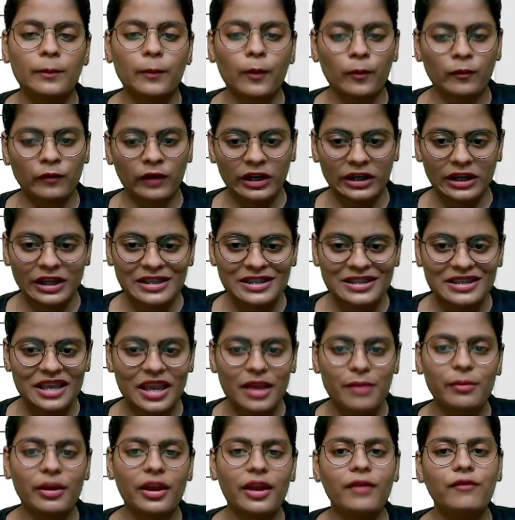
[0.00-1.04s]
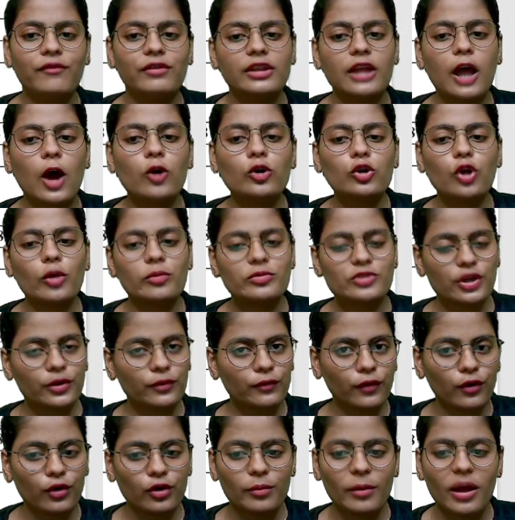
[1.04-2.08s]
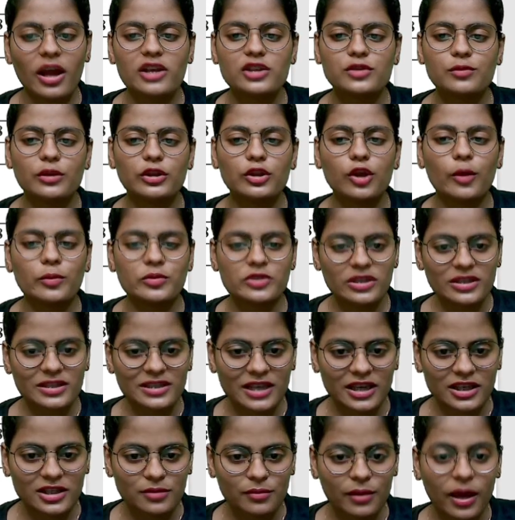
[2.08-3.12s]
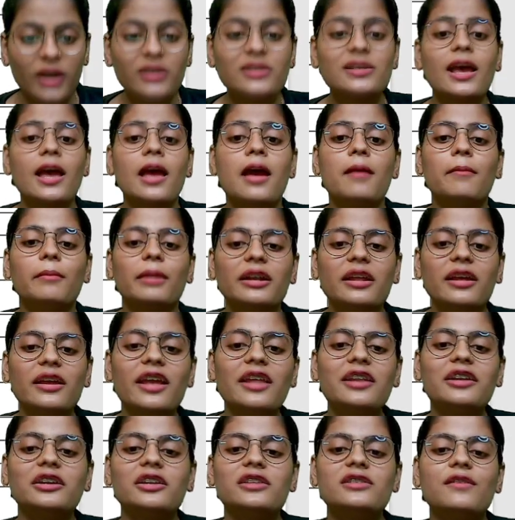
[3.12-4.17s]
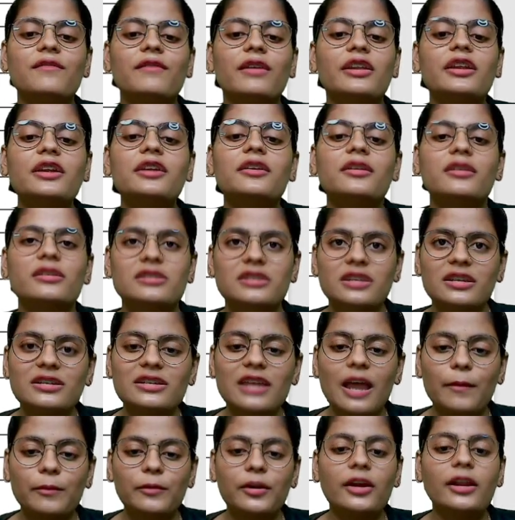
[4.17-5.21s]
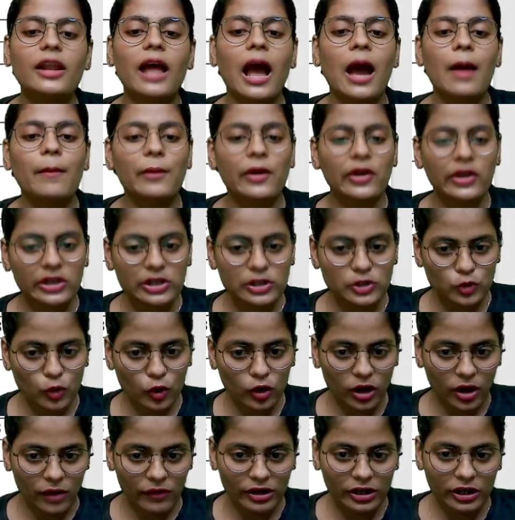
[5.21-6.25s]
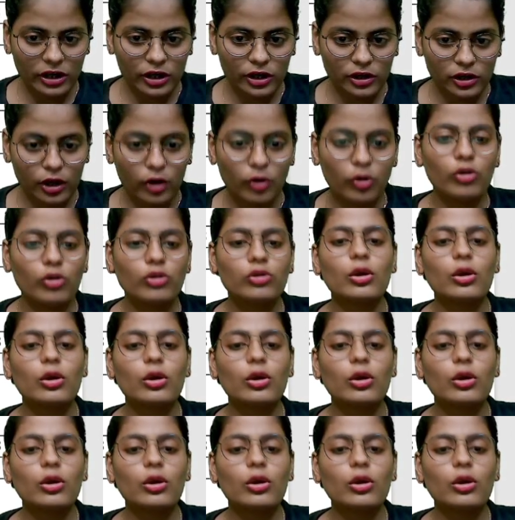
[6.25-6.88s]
वेटेज सेम है विदाउट ऑप्शन फोर मार्क्स विद ऑप्शन सिक्स मार्क्स बट अगेन इट इज़ अ वेरी इंटरेस्टिंग चैप्टर आप अगर इसको कवर करते हो तो